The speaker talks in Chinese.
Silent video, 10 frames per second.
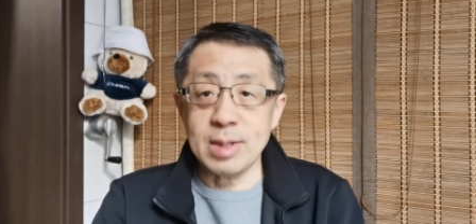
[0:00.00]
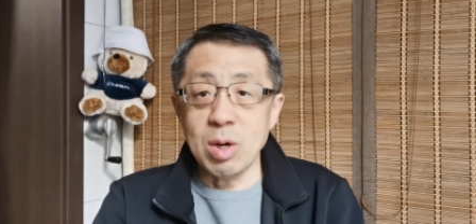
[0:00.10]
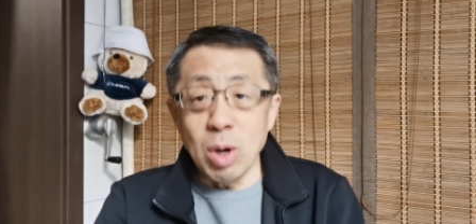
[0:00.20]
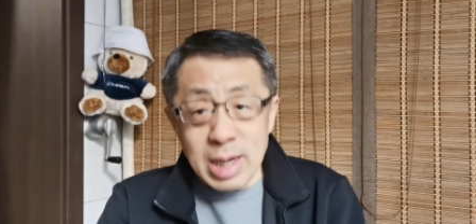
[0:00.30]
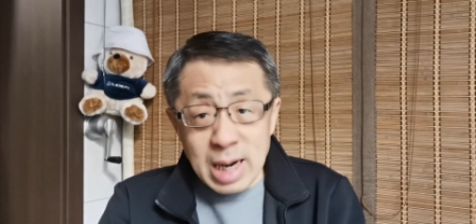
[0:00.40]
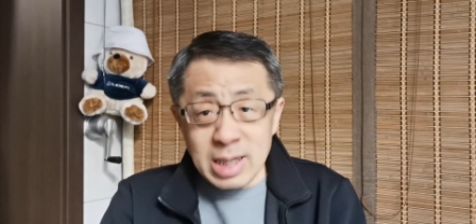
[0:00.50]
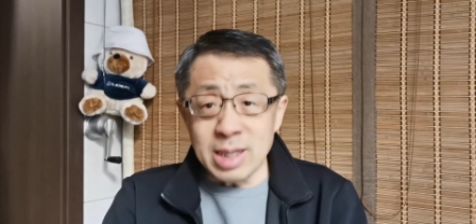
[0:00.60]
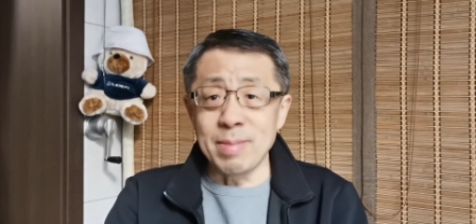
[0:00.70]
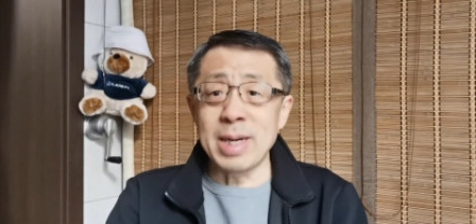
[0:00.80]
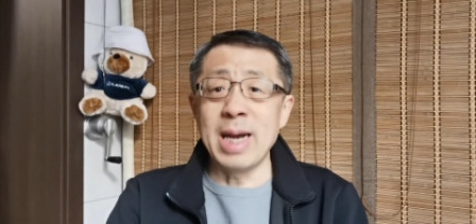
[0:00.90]
国家是个
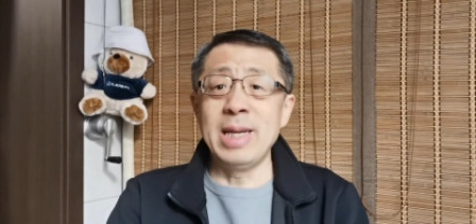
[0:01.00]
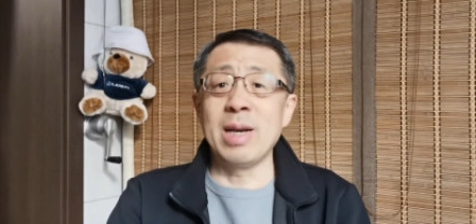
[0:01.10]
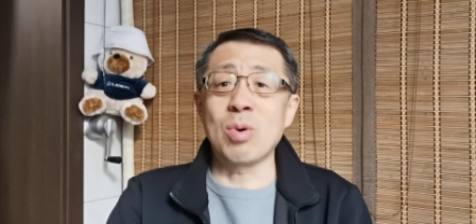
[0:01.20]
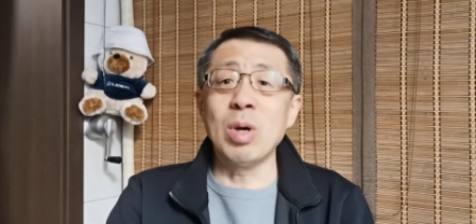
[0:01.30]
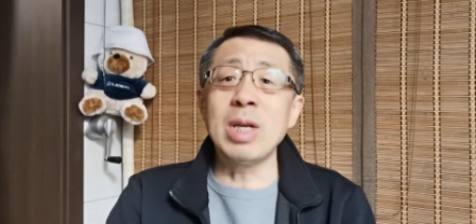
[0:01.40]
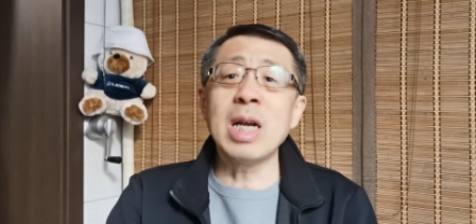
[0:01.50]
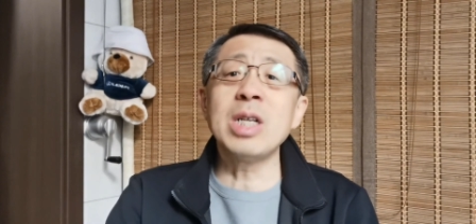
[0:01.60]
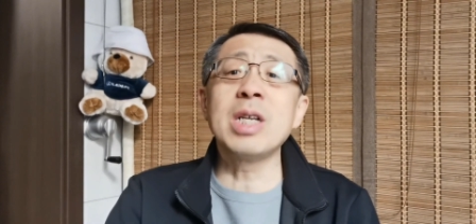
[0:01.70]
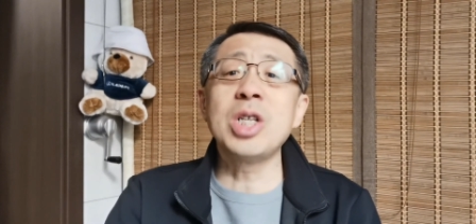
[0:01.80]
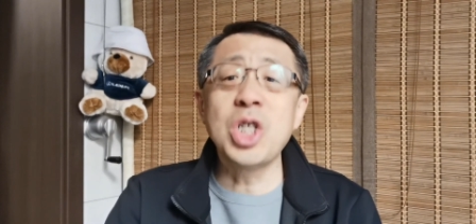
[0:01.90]
什么概念？国家
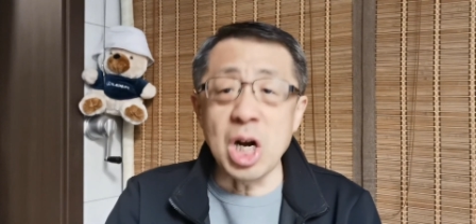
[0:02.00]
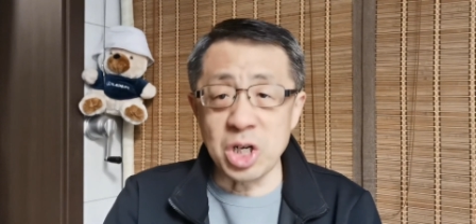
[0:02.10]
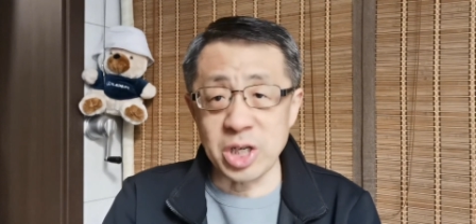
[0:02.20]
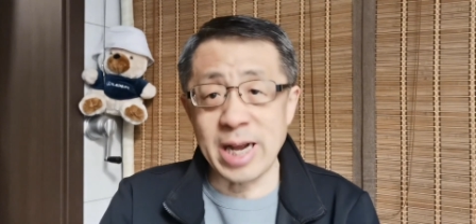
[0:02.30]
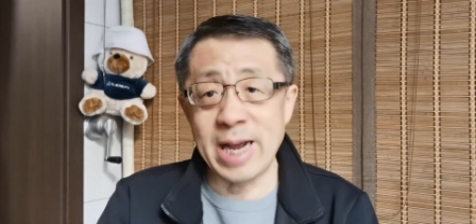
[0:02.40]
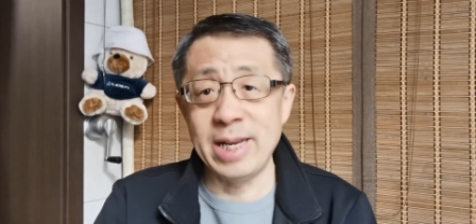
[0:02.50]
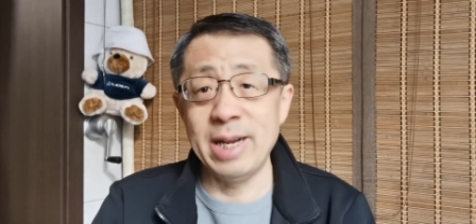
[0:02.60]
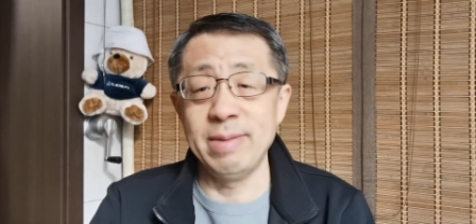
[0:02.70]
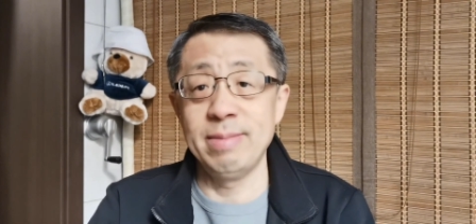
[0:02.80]
是一个政治概念。